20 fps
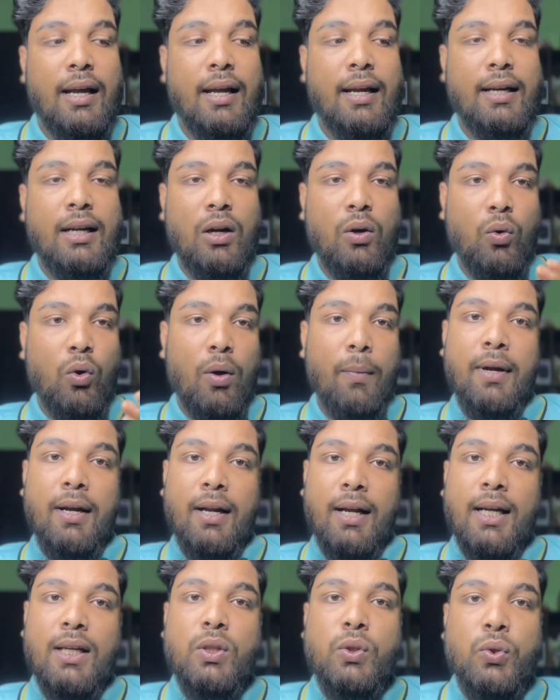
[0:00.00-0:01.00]
এটা কবে
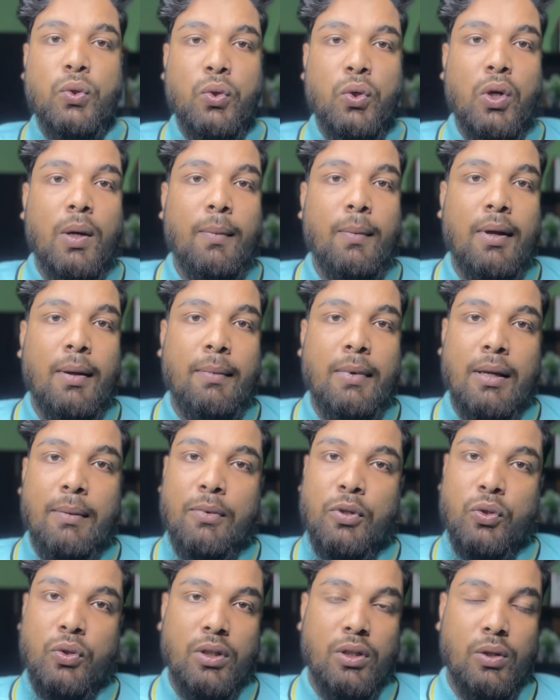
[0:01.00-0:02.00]
নাগাদ শুরু হবে আমি এই
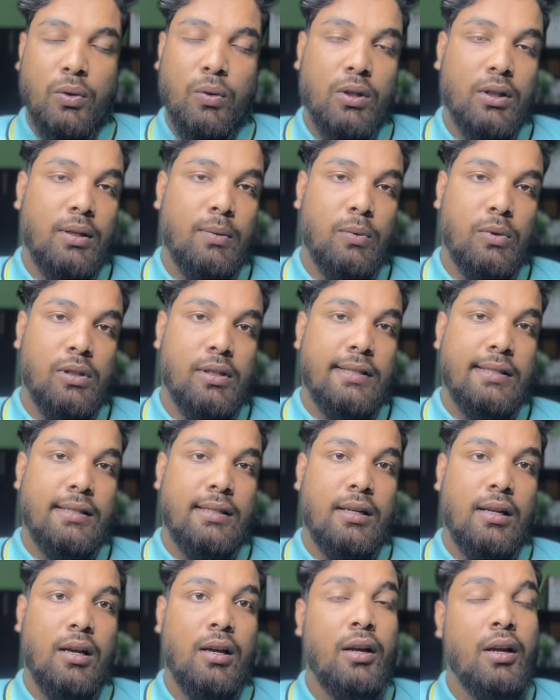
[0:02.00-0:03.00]
বিষয় নিয়ে কথা বলতেছি
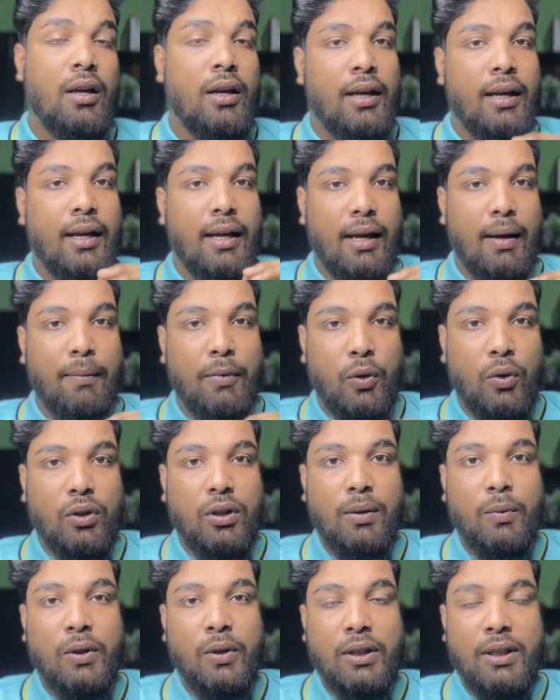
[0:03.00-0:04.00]
না আমি
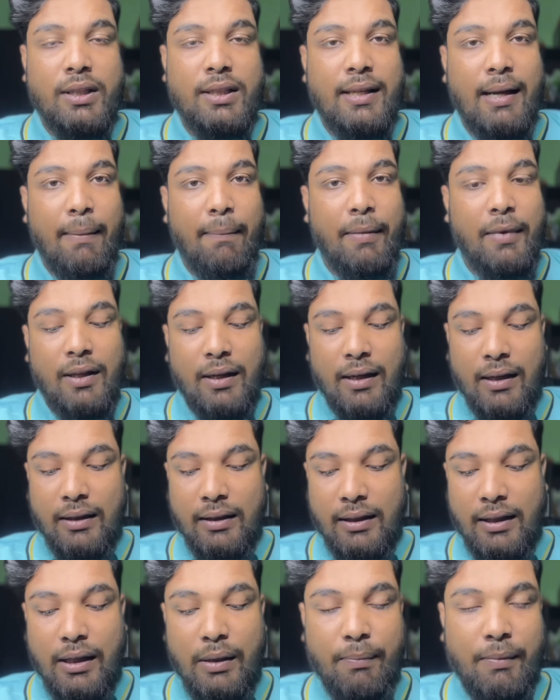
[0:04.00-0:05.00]
কথা বলতেছি আপনাদের আর
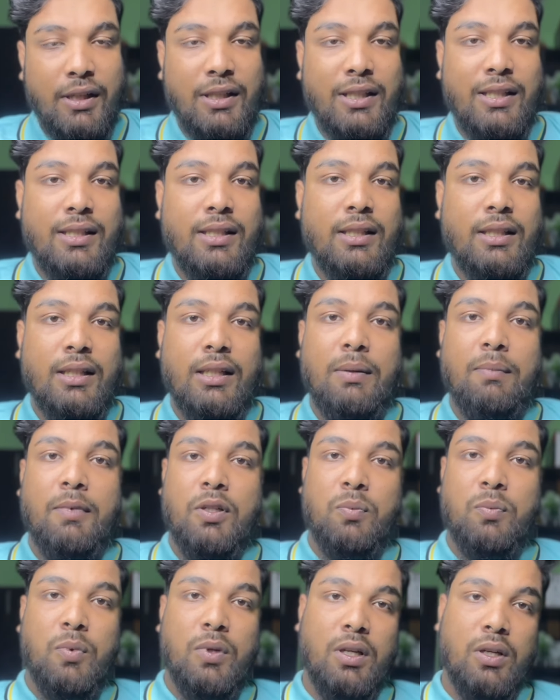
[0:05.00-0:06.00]
তিন মাস আছে তিন
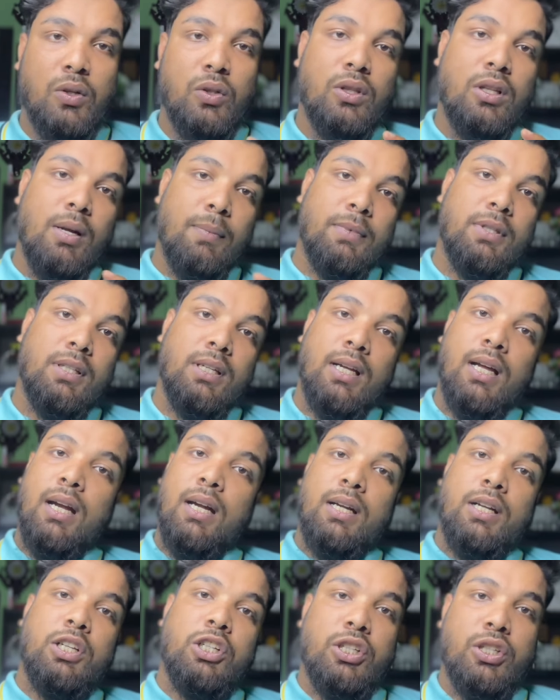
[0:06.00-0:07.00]
মাস পরে কিন্তু আপনাদের
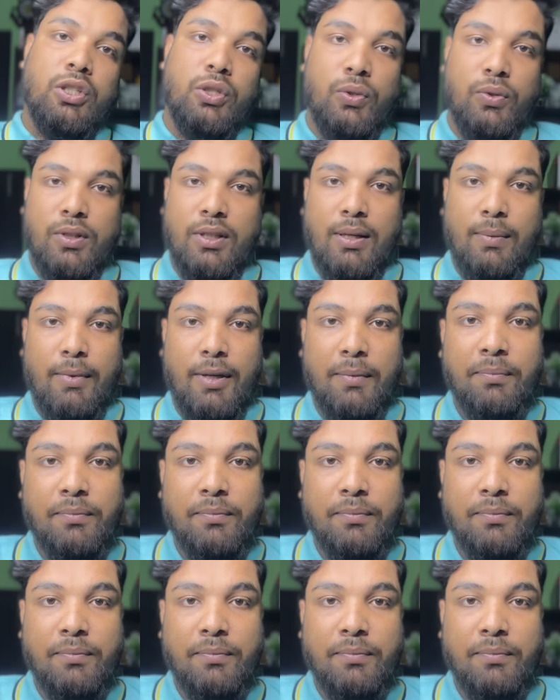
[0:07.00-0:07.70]
কার্ডটা শেষ হয়ে যাবে